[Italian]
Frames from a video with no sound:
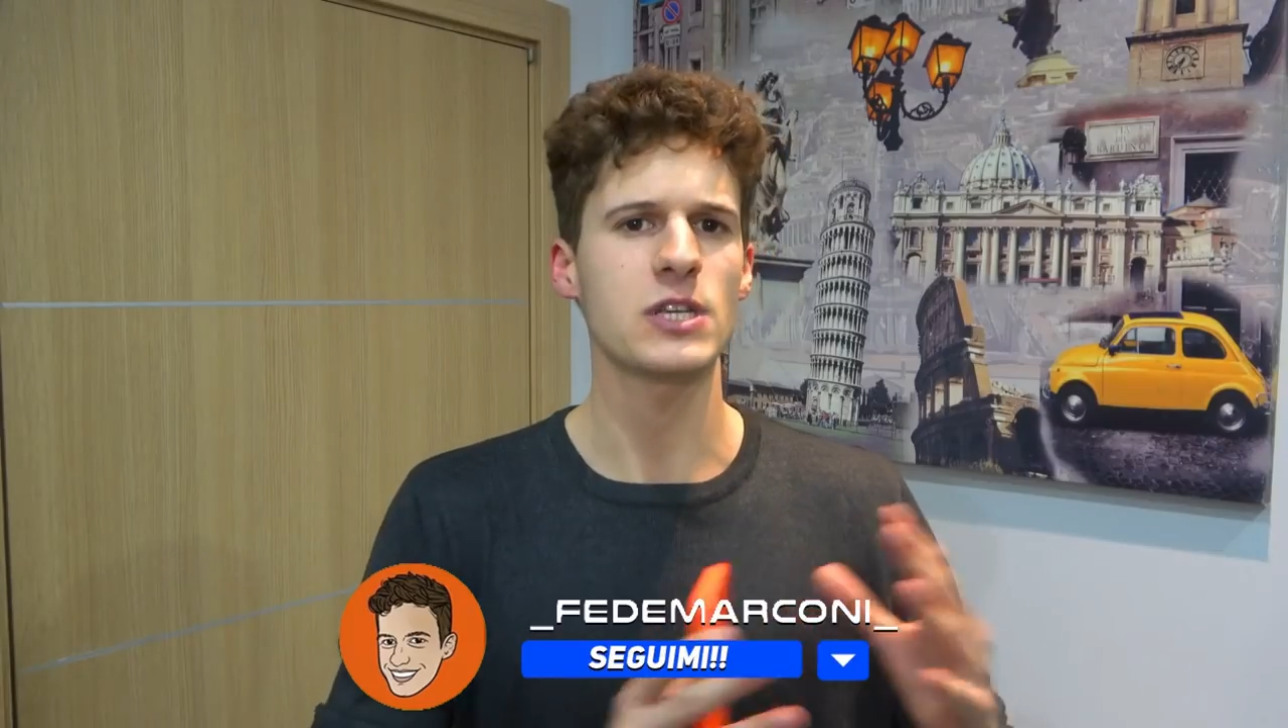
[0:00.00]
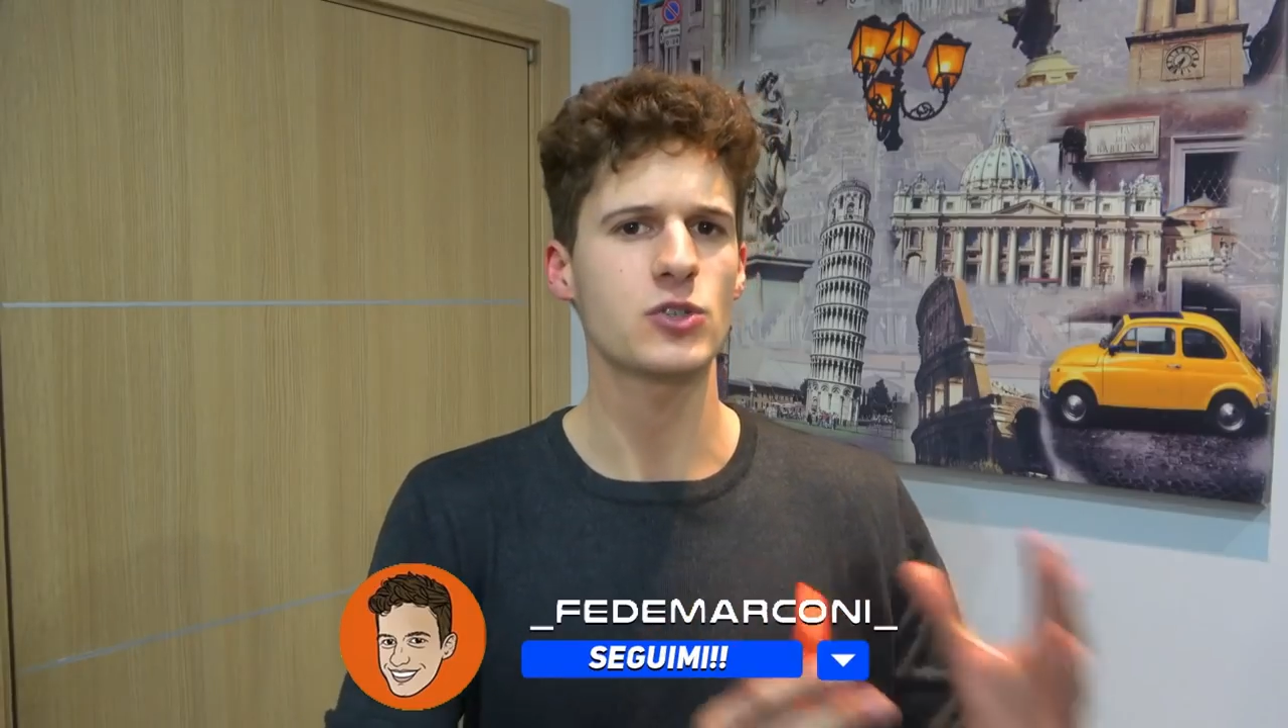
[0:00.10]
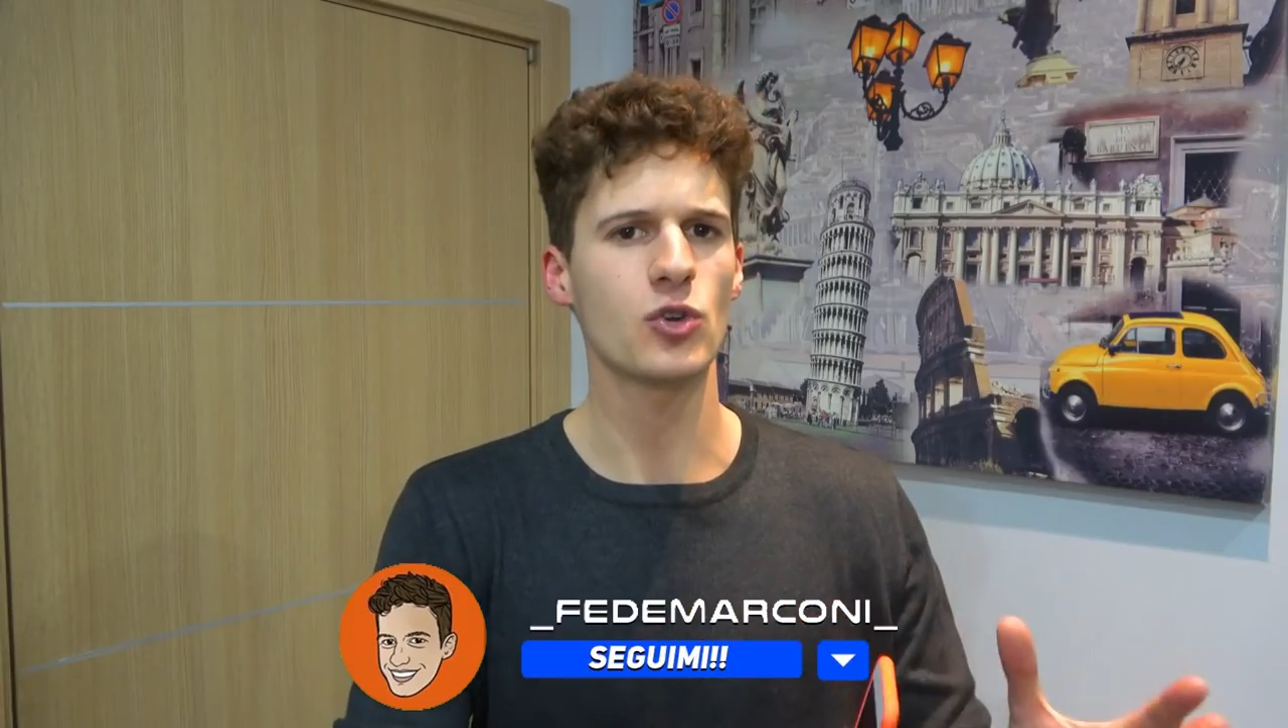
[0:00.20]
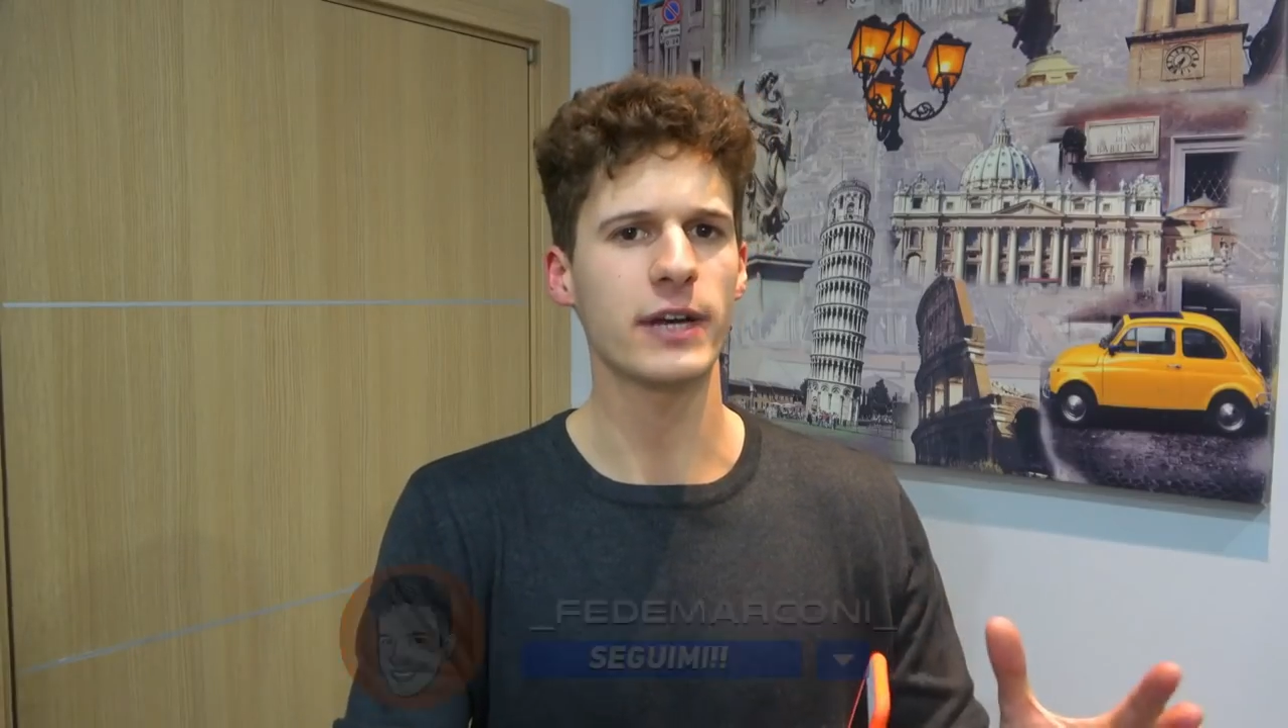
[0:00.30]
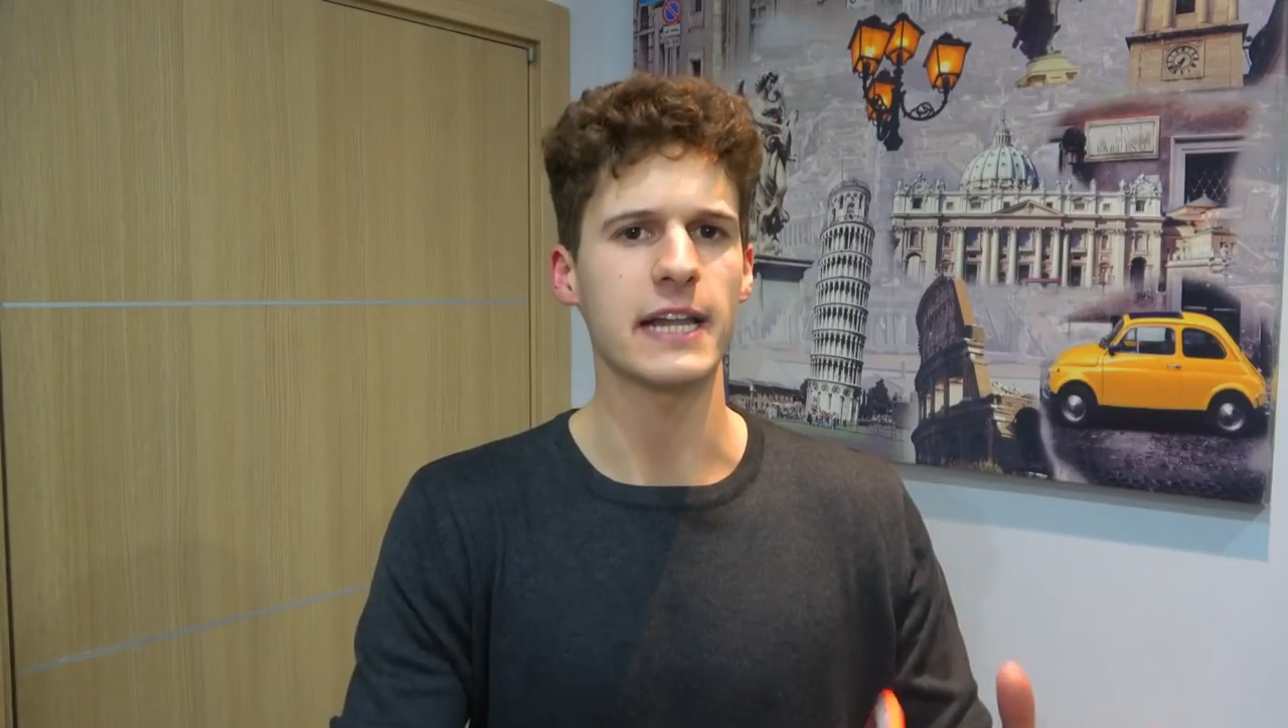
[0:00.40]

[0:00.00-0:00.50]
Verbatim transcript: Sissolo